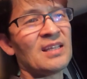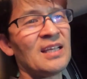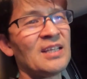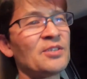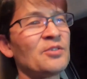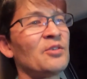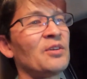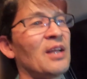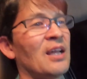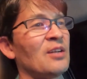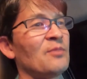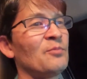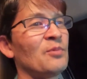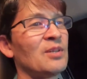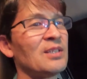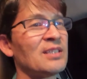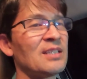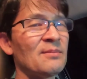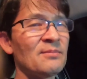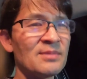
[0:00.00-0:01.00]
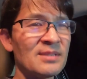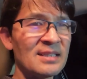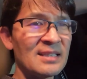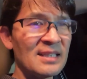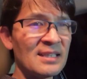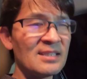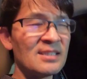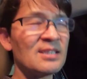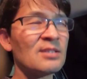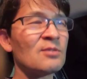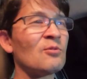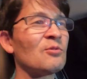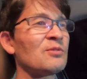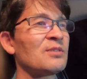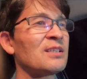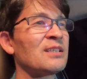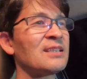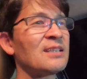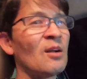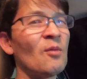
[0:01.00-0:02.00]
Esse horário, por exemplo, você tem que se
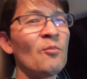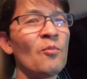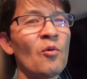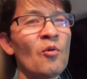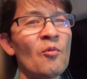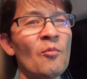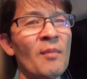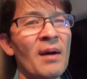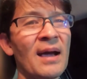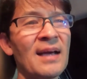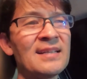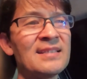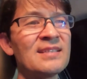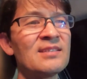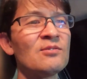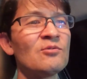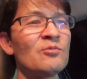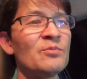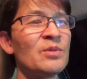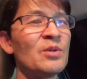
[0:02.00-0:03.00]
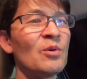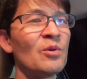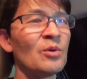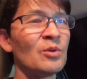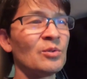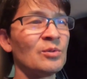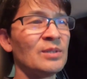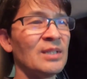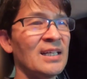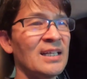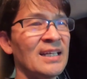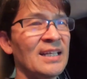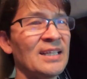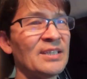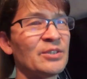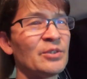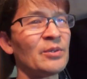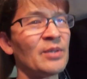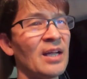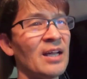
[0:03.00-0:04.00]
concentrar um pouco mais no miolo.
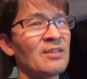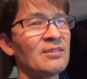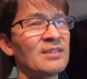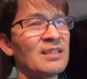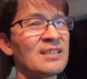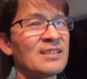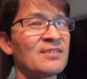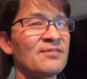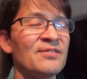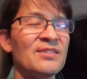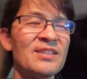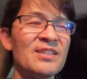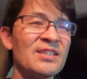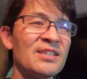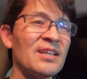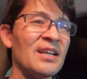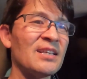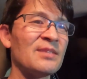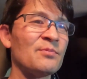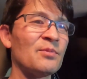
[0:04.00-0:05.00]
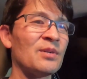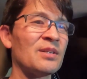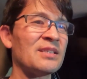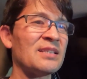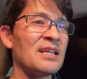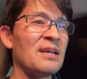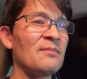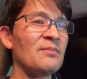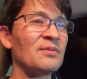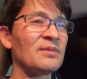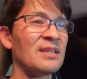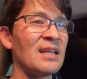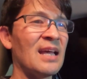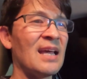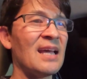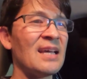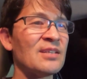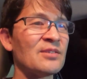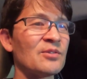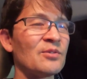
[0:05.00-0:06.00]
Esse horário das 23, por exemplo,
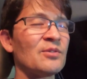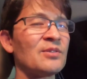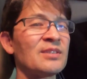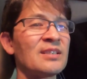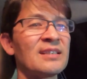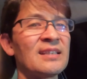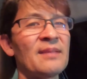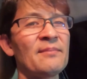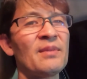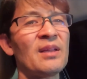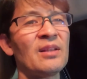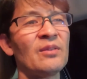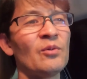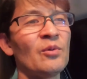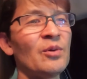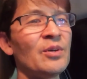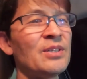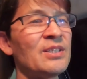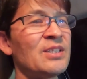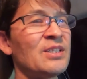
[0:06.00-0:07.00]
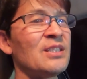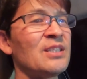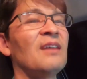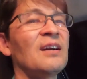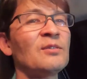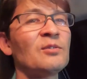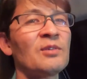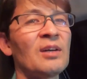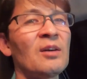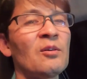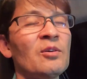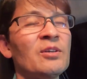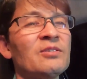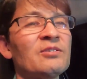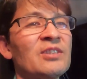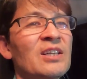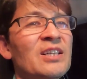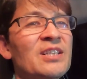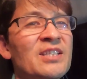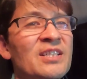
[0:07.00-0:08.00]
10, 11 até meia-noite, vai tocar corrida
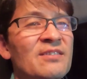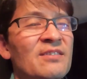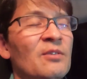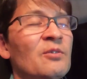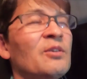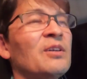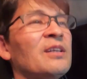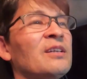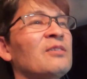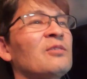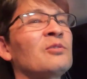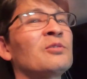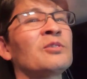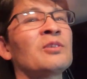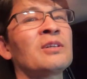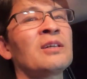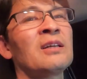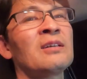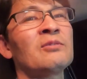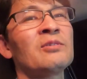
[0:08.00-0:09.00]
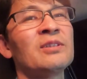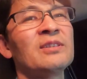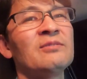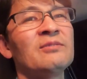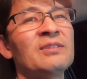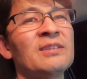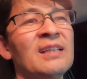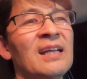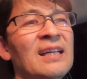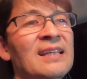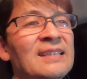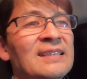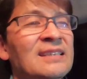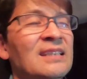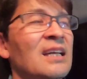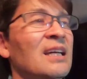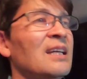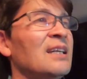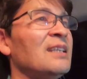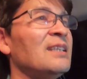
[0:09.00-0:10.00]
no Jardins, vai correr, tocar corrida no Itaim
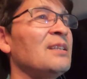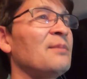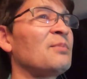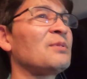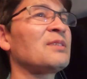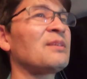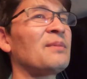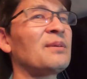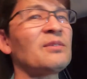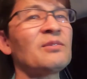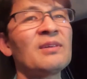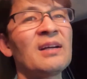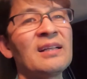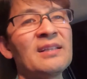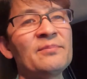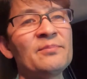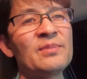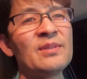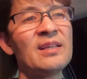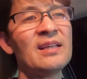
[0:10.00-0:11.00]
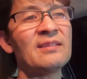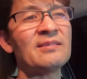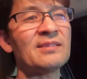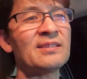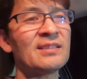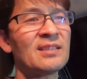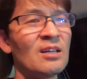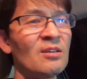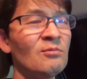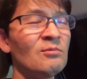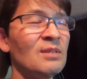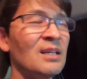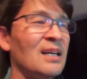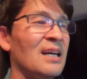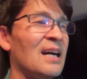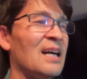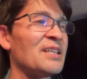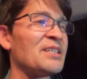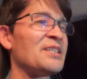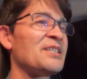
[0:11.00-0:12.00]
e depois da madrugada em Pinheiros. Então,
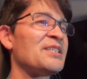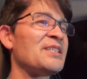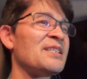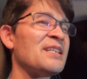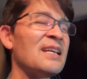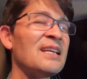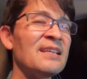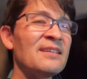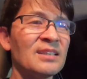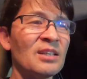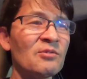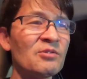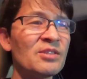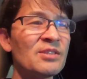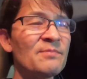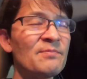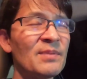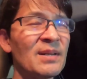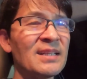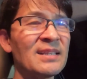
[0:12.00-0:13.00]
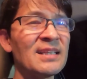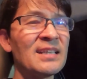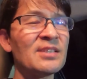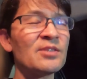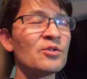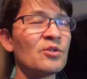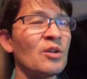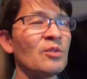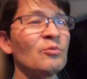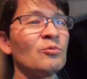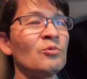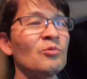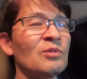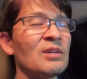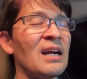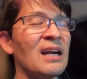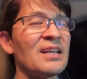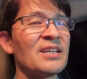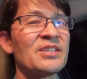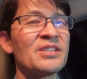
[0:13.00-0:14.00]
a gente tem que não se prender só num
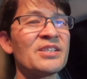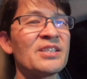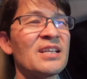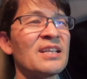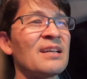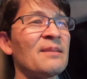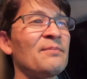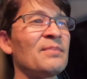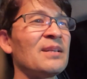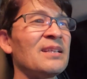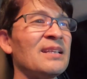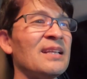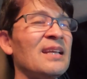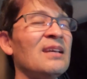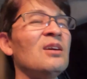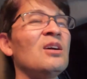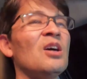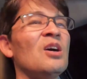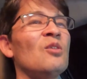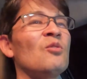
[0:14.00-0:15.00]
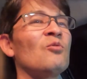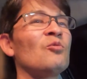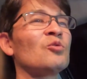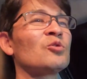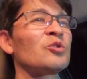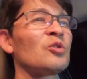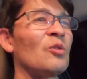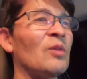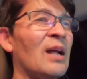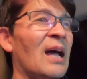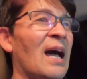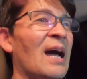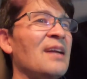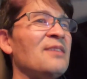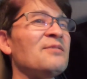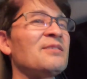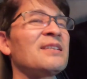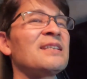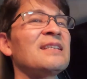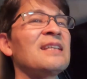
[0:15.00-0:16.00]
lugar, a gente tem que aprender os
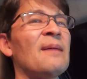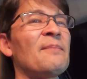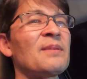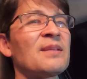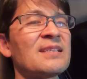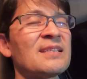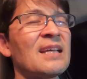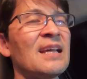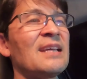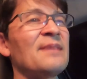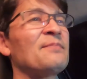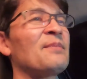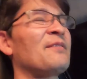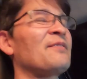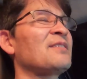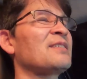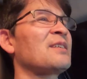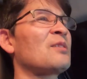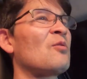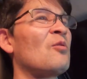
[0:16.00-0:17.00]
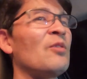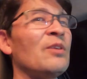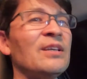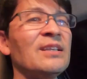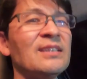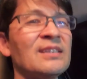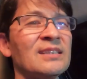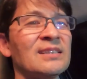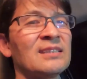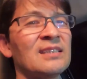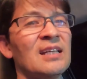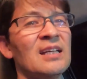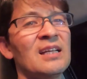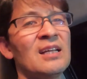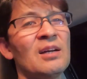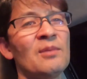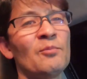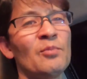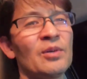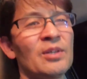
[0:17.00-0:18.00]
horários que dá para sair para fazer corridas.
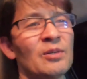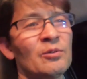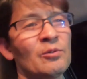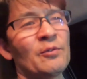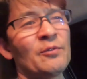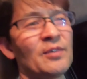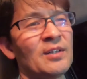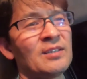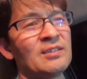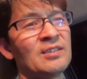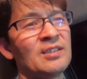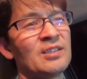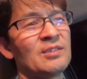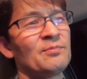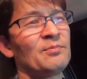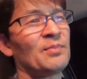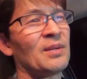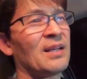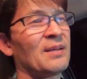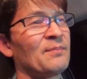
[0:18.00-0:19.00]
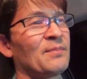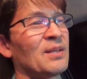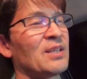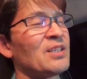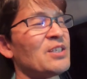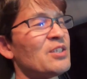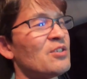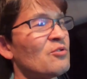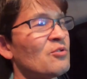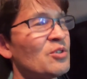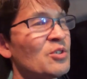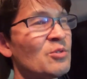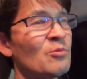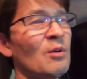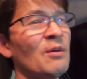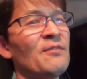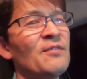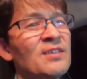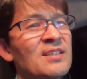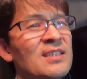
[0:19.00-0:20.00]
Por que eu tô falando isso? Para a gente
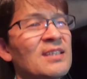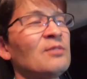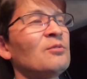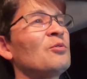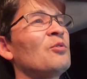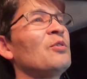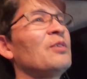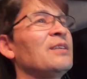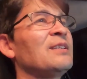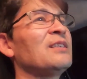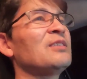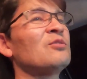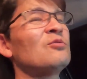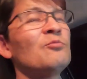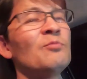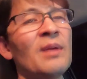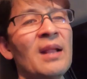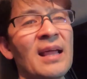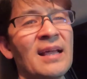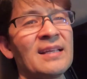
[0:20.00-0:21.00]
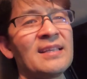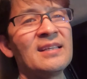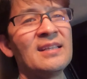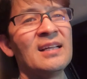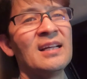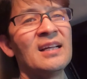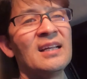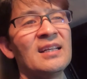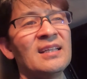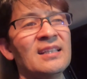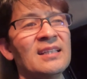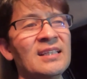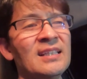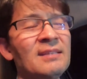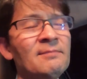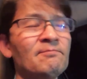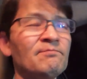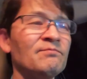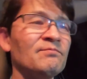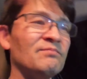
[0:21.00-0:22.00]
continuar fazendo corridas no black.
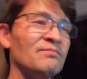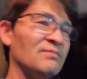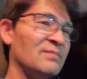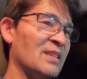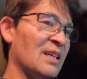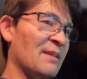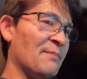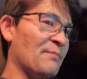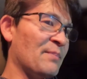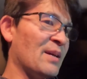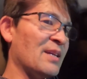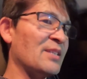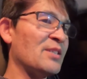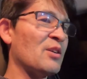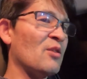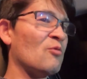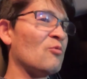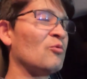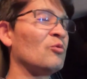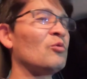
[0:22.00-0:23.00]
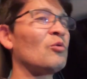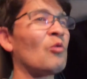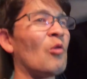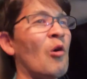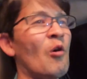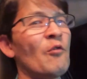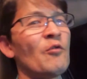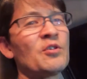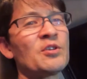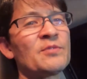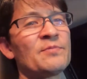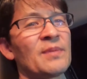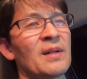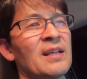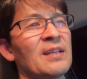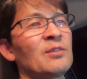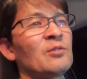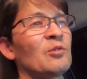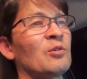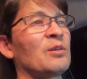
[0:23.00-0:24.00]
E de repente algum no comfort para
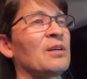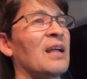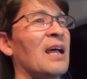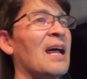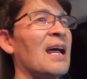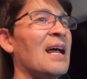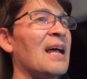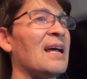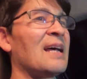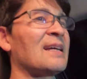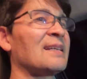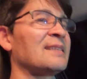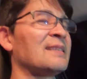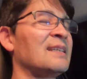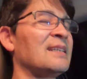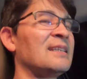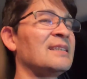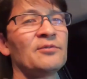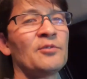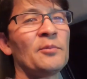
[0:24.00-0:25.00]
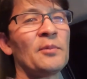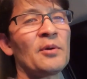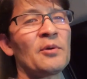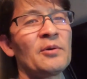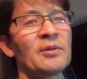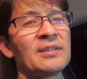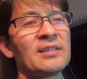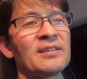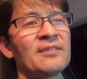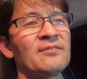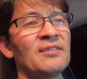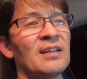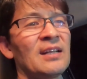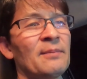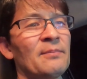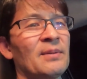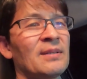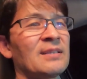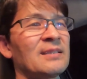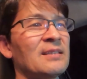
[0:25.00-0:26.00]
retornar, se for uma corrida que vale
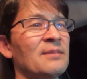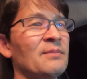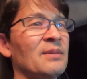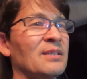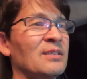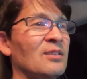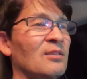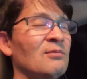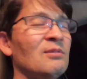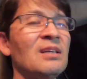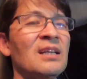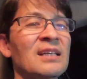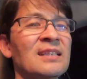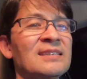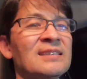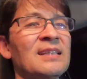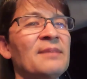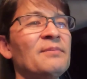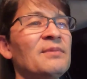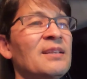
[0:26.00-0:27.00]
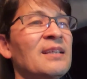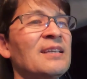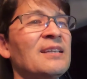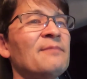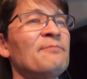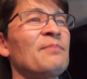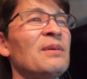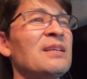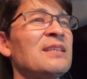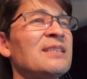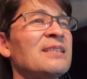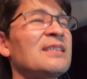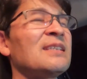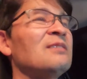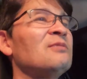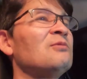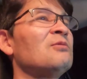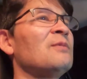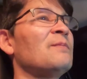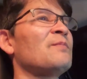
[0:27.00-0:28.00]
a pena também. Então, sempre tem que ir
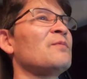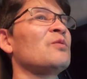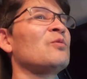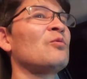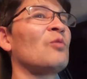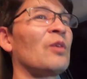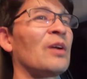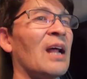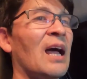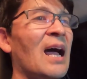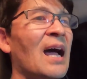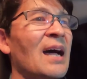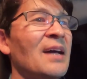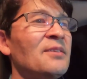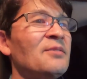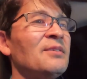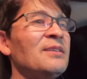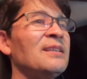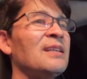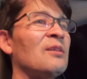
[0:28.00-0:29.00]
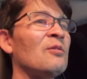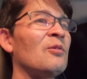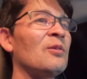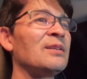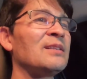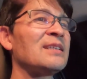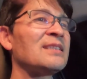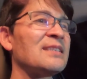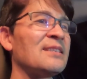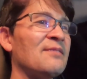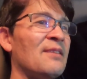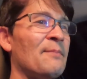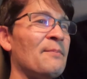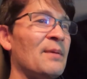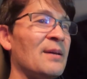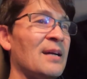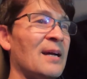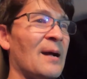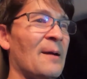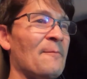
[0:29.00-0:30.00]
pensando no horário e na Nova corrida que você vai
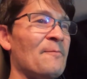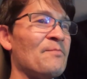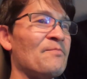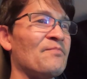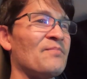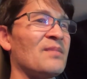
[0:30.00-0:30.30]
pegar.